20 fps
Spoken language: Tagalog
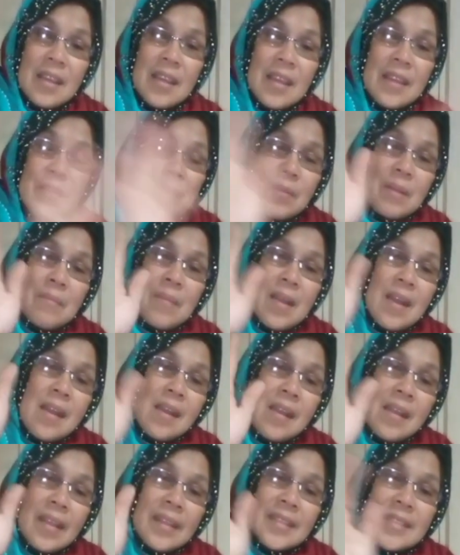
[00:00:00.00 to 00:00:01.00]
And
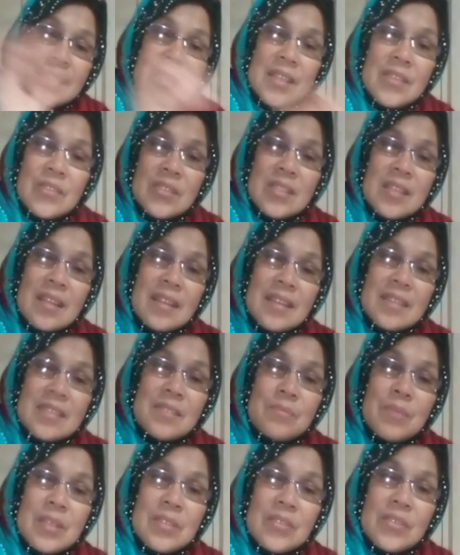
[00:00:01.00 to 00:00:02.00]
bye-bye. See you sa next
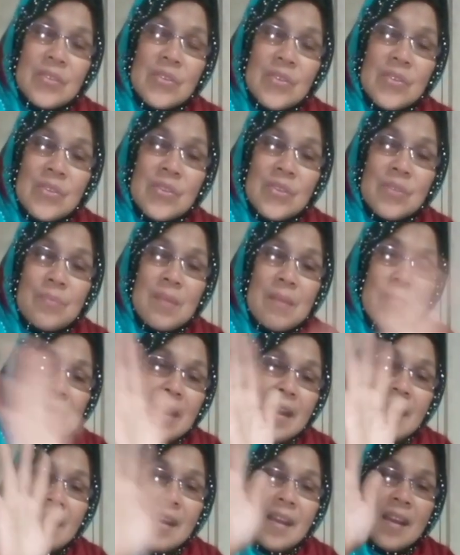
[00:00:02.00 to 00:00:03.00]
video po.
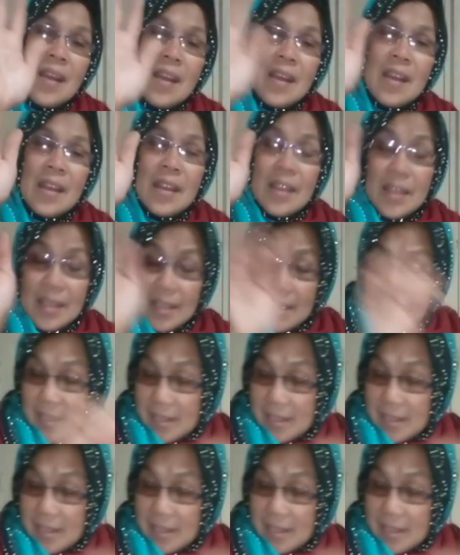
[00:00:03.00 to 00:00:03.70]
Bye-bye.